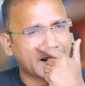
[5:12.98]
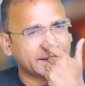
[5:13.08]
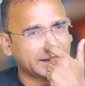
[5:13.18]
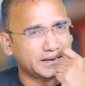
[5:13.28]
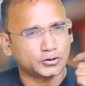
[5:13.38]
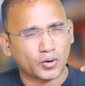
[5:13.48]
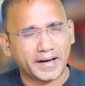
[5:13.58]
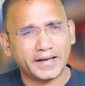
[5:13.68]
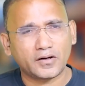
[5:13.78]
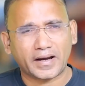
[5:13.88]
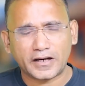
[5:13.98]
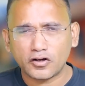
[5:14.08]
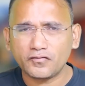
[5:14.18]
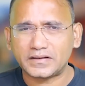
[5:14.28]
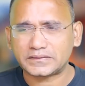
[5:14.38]
कार्ड के ज्वाइनिंग और
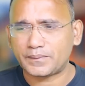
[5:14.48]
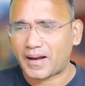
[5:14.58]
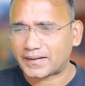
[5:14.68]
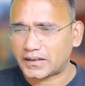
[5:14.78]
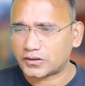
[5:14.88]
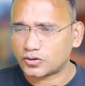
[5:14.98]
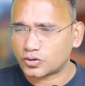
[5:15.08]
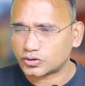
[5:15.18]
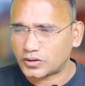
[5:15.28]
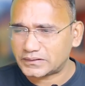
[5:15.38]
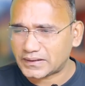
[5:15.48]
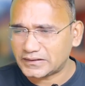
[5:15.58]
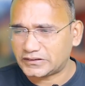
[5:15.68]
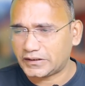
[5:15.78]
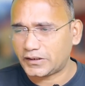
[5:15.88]
एनुअल फीस की बात करें तो दोस्तों इसका
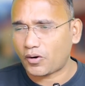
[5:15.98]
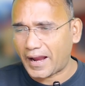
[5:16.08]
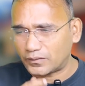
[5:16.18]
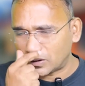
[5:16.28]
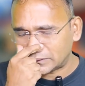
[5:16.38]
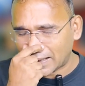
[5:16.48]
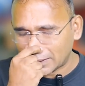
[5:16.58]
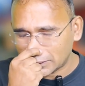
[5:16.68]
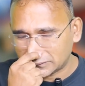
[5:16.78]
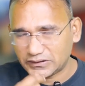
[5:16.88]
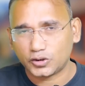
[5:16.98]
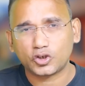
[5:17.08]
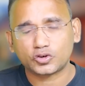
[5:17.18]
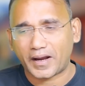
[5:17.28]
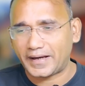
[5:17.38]
जीरो एनुअल चार्ज
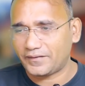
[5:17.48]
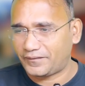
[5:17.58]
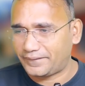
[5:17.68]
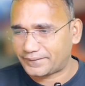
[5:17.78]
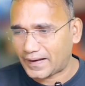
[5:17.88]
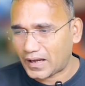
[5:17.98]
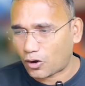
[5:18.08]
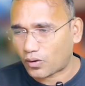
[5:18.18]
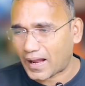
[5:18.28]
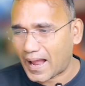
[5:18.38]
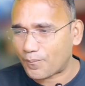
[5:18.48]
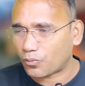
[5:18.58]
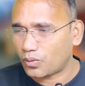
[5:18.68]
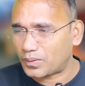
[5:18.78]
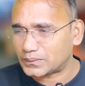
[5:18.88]
जीरो ज्वाइनिंग फीस है और
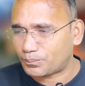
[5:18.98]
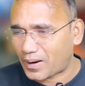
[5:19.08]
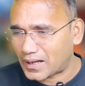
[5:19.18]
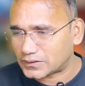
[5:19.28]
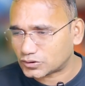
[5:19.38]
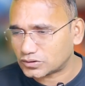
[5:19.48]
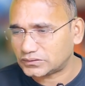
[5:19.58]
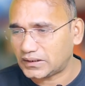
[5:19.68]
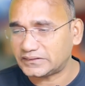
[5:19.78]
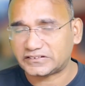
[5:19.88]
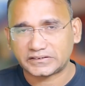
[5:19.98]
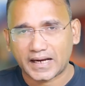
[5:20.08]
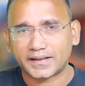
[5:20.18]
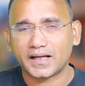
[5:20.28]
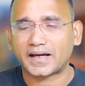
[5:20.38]
आपको बस पांच से
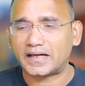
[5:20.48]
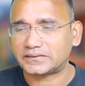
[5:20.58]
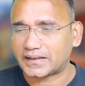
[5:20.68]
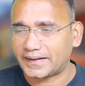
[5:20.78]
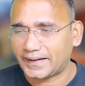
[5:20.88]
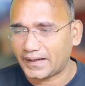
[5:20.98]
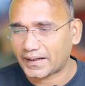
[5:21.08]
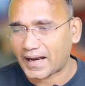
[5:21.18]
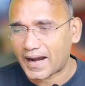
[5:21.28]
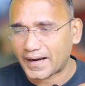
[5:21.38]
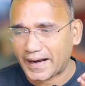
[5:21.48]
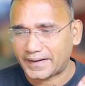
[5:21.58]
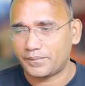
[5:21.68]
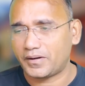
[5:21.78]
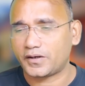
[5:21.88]
ज्यादा खर्च करने हैं कार्ड
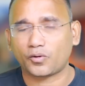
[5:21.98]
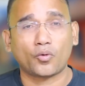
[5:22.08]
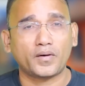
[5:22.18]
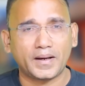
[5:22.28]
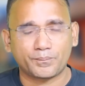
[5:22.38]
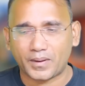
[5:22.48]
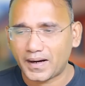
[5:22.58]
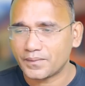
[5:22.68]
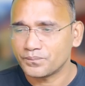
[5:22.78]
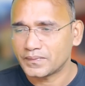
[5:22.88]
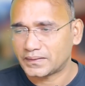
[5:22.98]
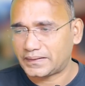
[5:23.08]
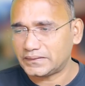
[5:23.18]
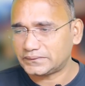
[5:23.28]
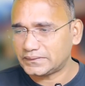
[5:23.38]
एक्टिवेट होने पर
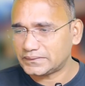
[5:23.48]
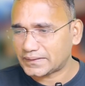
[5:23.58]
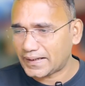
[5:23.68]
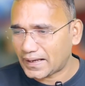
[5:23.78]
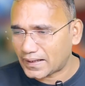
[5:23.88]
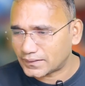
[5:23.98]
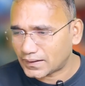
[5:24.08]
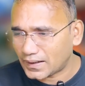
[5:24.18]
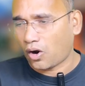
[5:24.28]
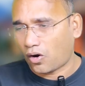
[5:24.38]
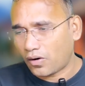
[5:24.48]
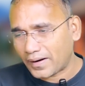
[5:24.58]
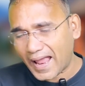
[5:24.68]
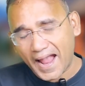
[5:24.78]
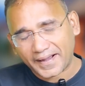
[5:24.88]
तीस दिन के अंदर और
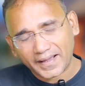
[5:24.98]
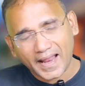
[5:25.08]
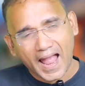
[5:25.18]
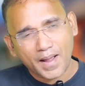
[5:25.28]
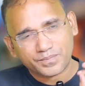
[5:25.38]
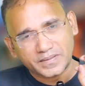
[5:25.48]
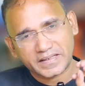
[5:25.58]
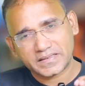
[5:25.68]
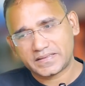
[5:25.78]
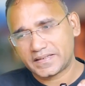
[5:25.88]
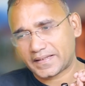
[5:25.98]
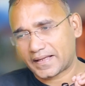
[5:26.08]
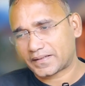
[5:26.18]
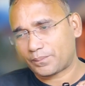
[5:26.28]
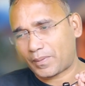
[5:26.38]
अगर आप तीस दिन के
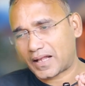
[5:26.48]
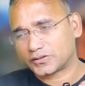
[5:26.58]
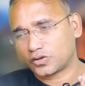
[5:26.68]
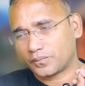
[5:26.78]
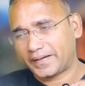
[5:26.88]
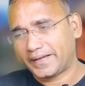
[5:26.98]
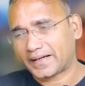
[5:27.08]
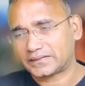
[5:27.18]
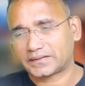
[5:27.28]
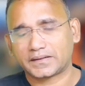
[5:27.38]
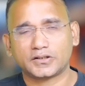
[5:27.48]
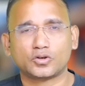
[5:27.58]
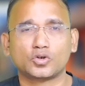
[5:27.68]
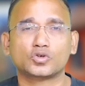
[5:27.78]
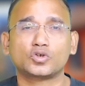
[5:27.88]
अंदर पांच सौ रुपए नहीं खर्च करते
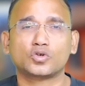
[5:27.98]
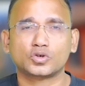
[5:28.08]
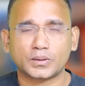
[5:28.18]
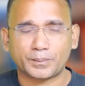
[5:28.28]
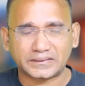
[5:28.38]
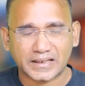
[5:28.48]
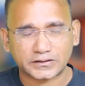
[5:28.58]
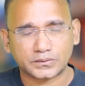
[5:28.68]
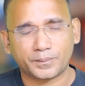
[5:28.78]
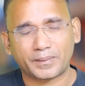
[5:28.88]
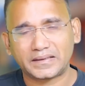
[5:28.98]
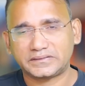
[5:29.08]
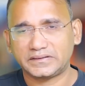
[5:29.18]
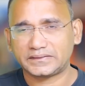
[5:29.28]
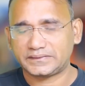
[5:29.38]
तो दोस्तों दो सौ पचास रुपए प्लस
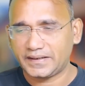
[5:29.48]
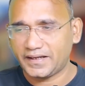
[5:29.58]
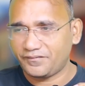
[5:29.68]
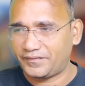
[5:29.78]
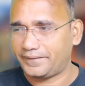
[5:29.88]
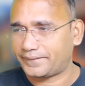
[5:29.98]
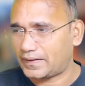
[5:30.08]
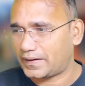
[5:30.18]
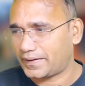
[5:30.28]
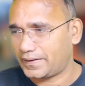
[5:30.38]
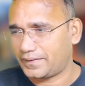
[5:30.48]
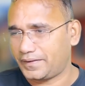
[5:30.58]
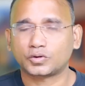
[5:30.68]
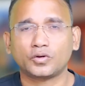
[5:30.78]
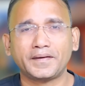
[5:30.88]
जीएसटी की फीस लगेगी
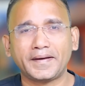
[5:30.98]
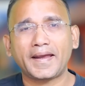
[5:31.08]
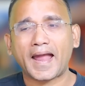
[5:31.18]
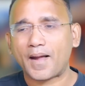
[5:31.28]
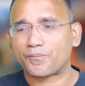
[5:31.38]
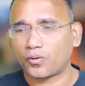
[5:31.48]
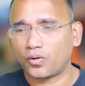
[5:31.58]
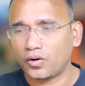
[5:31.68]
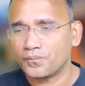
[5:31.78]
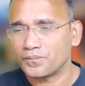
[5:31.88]
तो ये आपको